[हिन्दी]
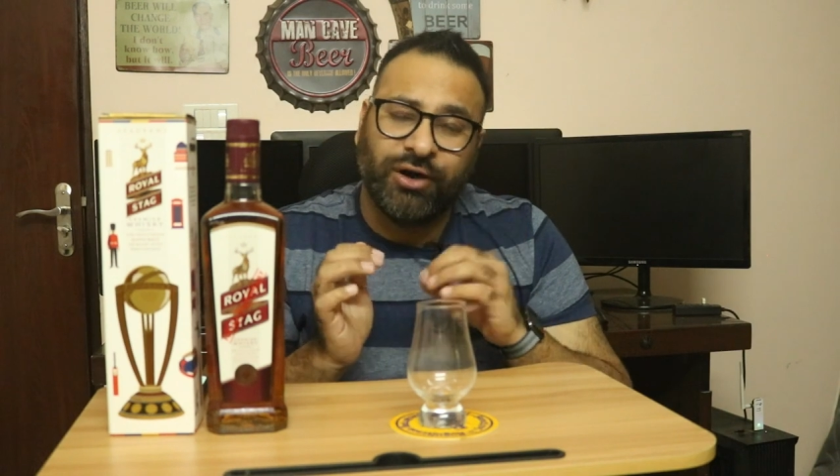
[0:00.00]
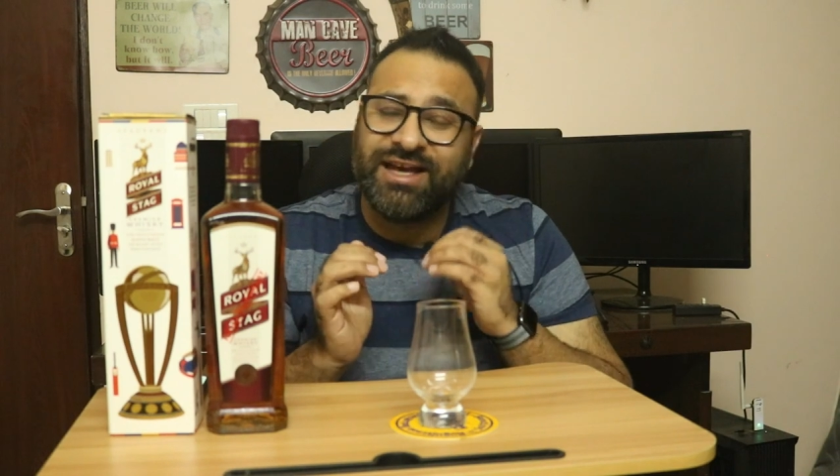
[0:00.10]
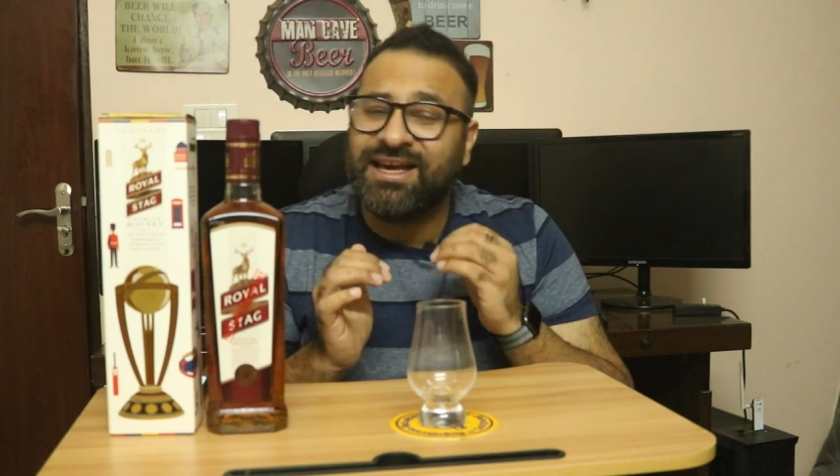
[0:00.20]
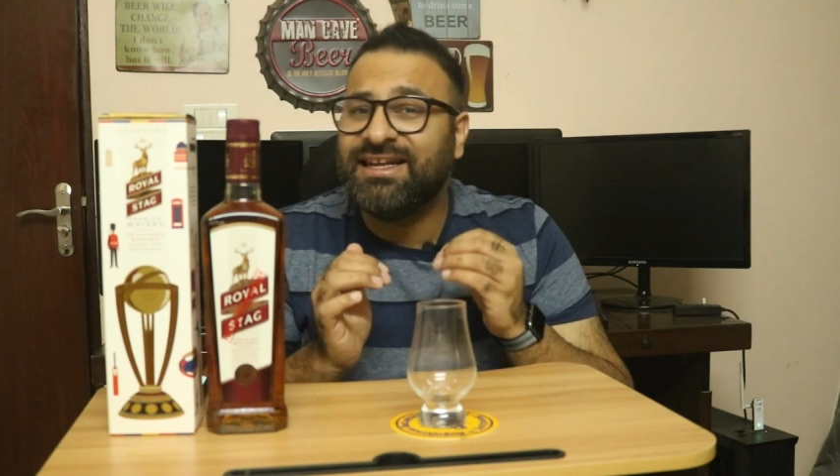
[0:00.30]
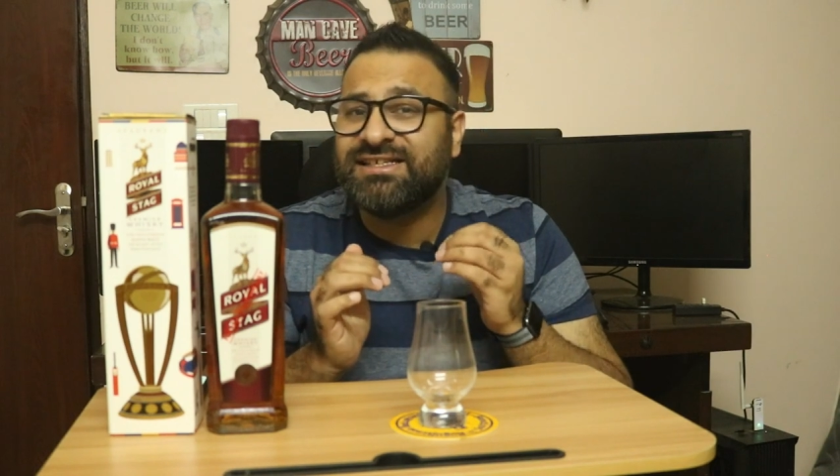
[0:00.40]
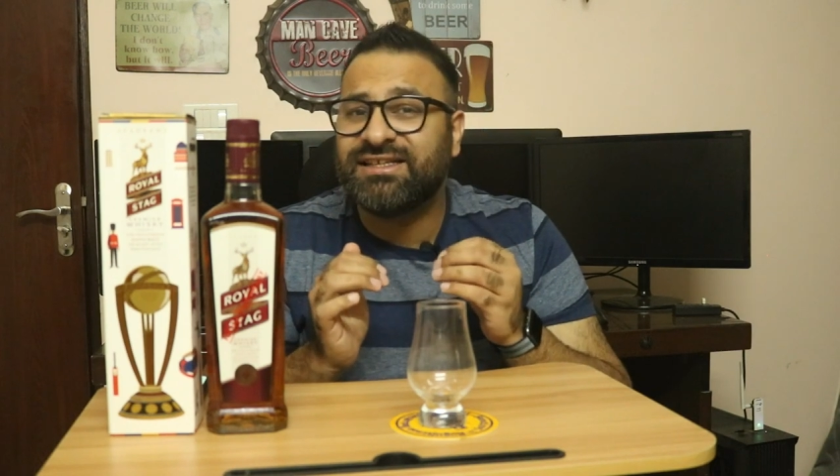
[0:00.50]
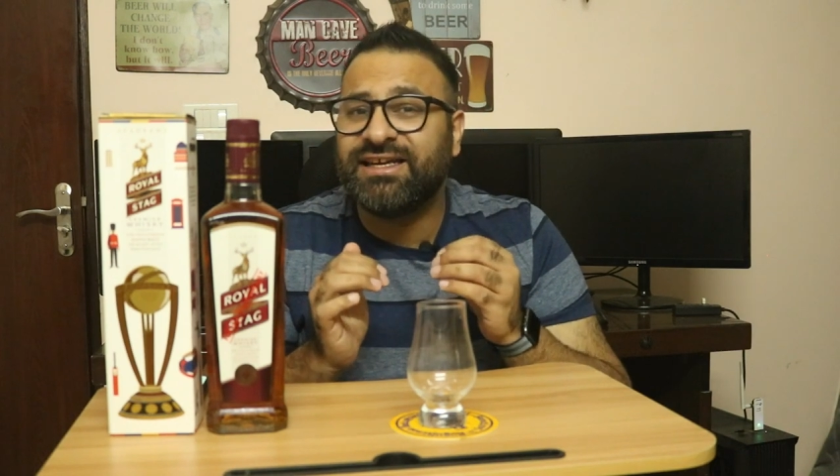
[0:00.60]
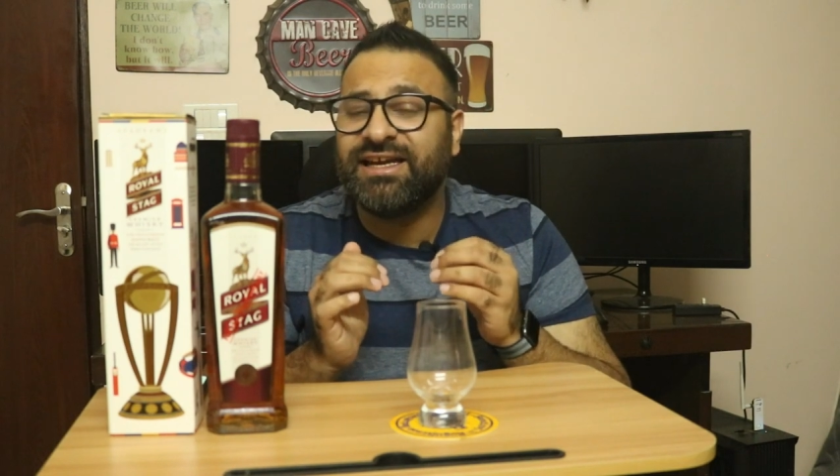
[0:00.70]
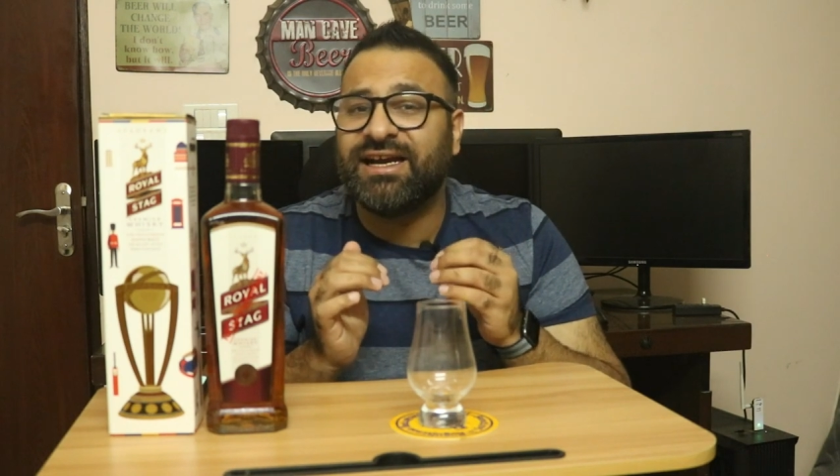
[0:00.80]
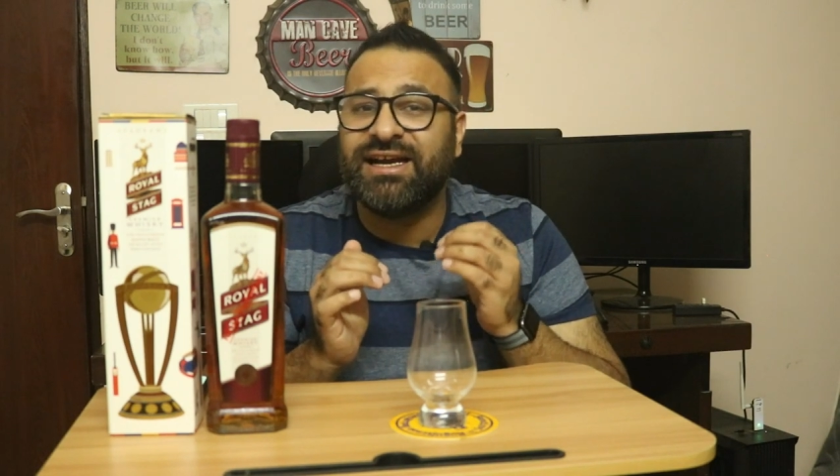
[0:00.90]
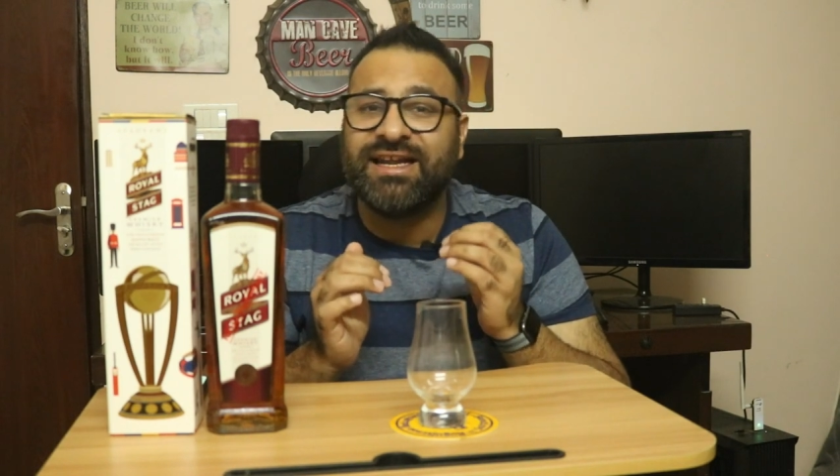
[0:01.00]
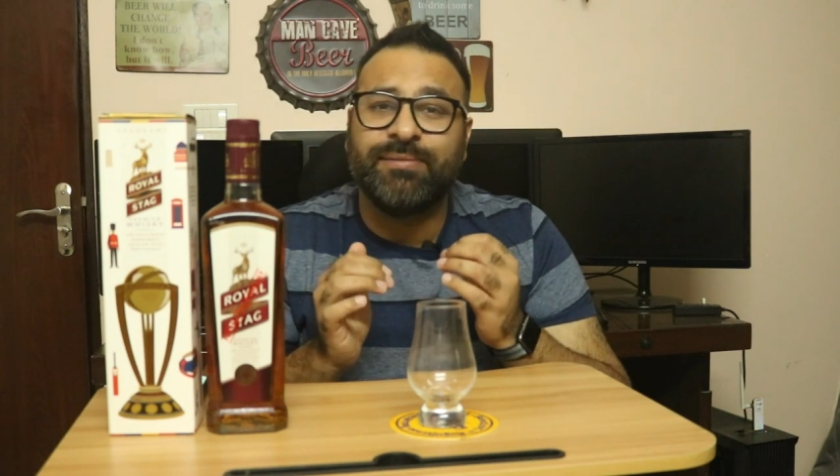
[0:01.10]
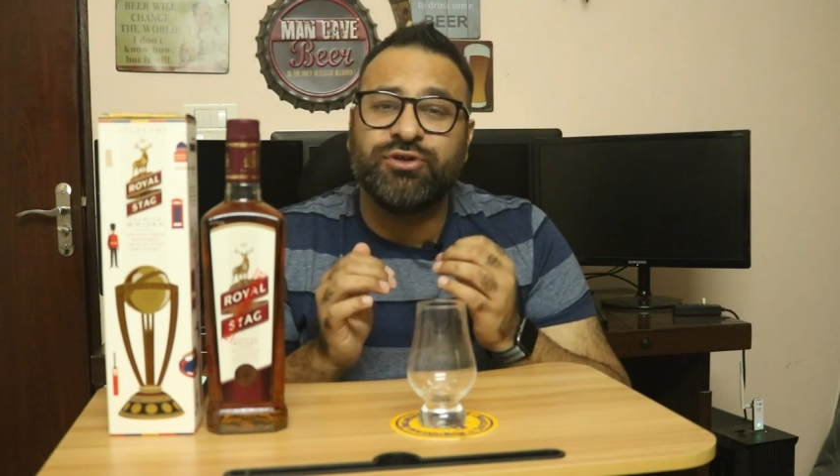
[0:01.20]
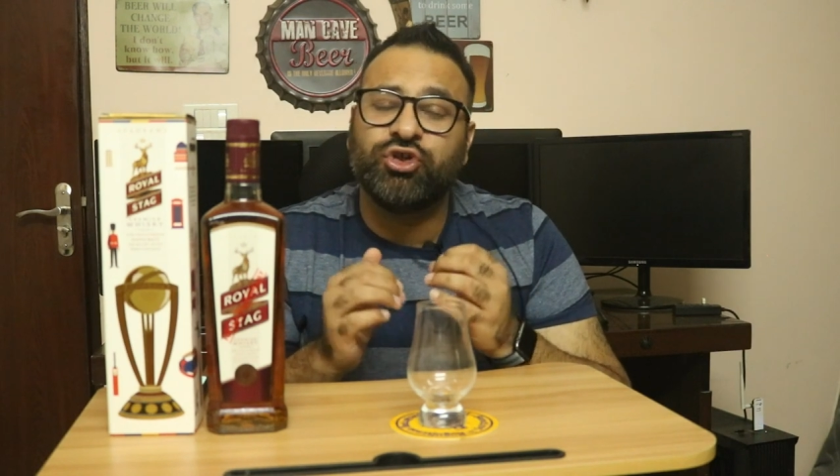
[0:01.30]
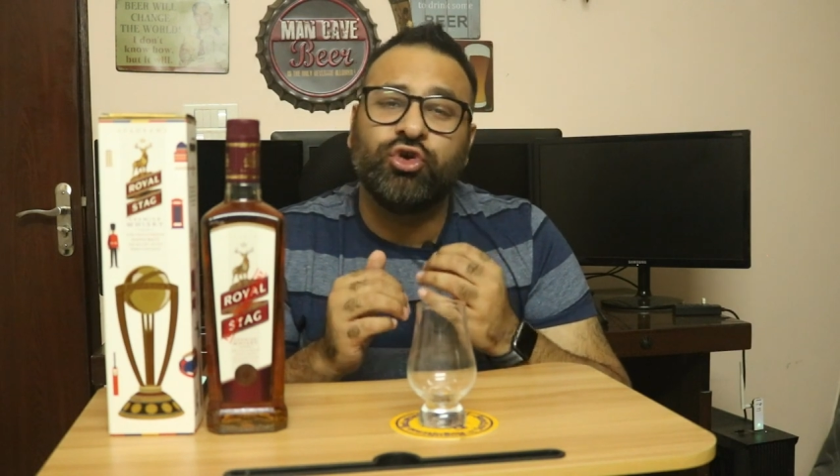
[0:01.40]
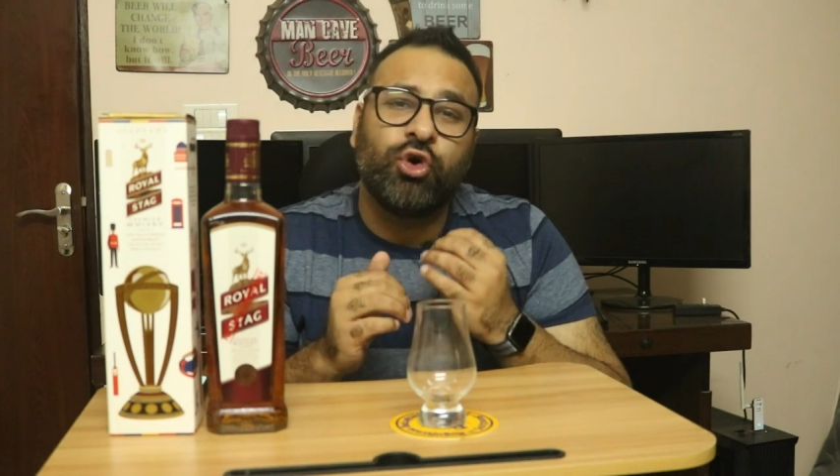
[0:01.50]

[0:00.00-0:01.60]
और यही रीज़न है कि इंडिया में जो